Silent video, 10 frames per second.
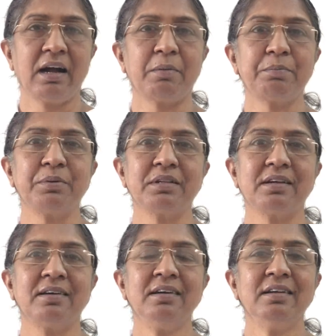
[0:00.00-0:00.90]
அப்போ
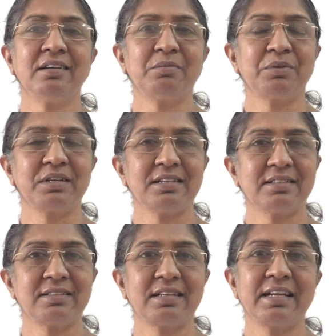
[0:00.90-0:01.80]
தான் நம்முடைய
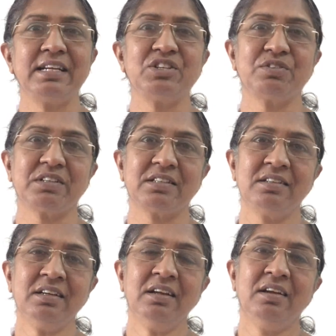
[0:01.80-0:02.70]
ஸ்டேஜ்
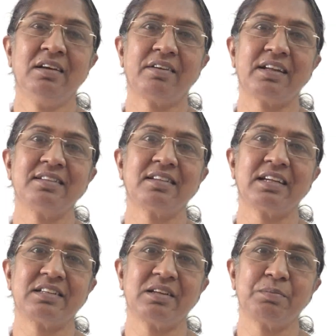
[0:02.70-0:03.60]
வந்து ரைஸ்
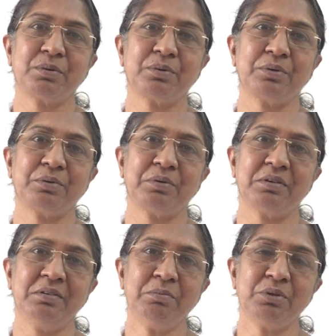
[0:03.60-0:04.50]
ஆகிட்டே போகும்
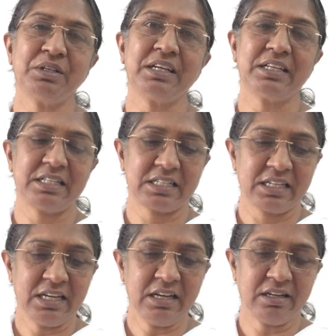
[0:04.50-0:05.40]

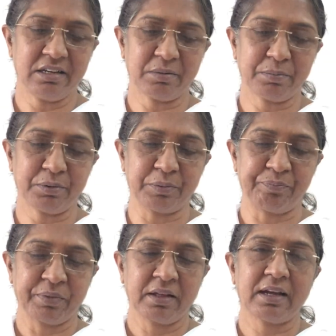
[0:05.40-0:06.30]
முன்னேறிட்டே இருப்போம்
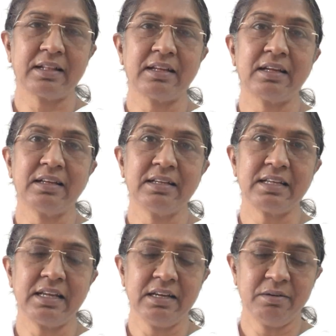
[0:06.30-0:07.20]
அதனால்
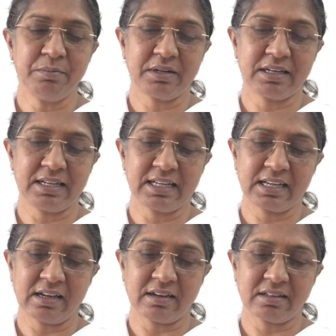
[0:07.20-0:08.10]
ஏறும்
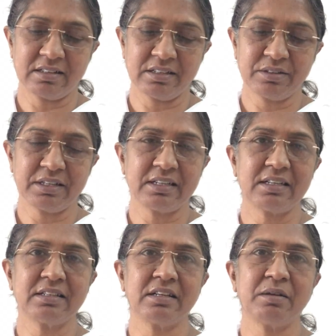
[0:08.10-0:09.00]
கலைக்கு ஆதாரம்
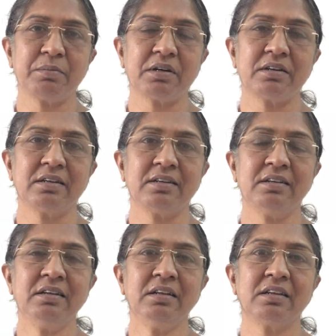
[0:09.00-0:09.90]
என்ன தெரியுமா
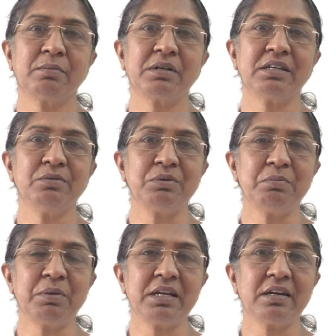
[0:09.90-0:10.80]
நமக்கு
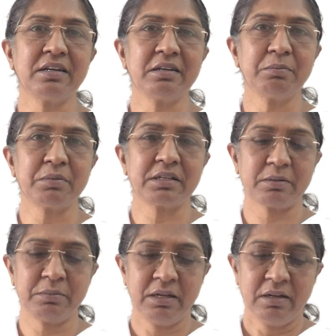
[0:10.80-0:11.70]
உண்மையான மனம்